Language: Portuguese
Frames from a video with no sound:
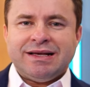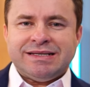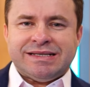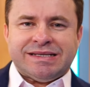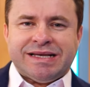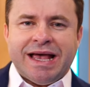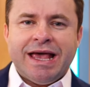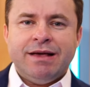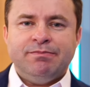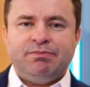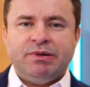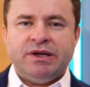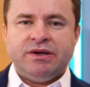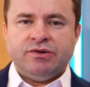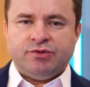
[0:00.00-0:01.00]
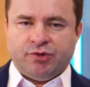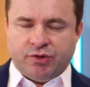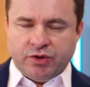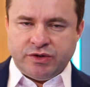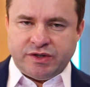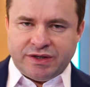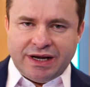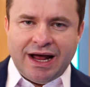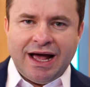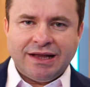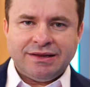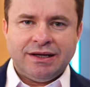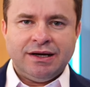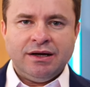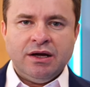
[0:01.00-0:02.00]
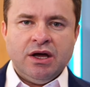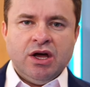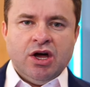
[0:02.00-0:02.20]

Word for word: sempre frustrada,